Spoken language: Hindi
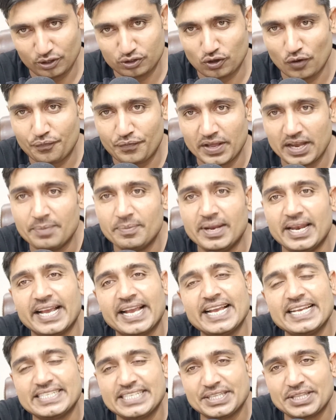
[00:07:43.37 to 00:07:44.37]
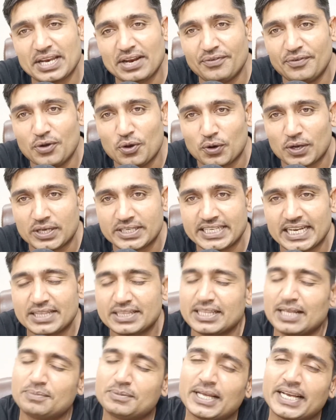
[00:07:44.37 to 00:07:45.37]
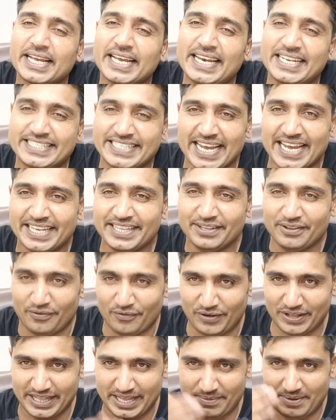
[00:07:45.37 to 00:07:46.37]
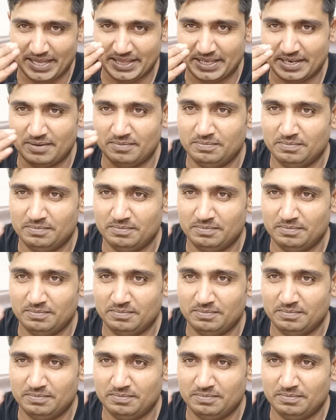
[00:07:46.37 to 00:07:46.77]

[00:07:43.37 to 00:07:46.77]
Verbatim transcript: दोस्तों फिर मिलेंगे इसी तरह वीडियो के साथ तब तक के लिए जय हिंद वंदे मातरा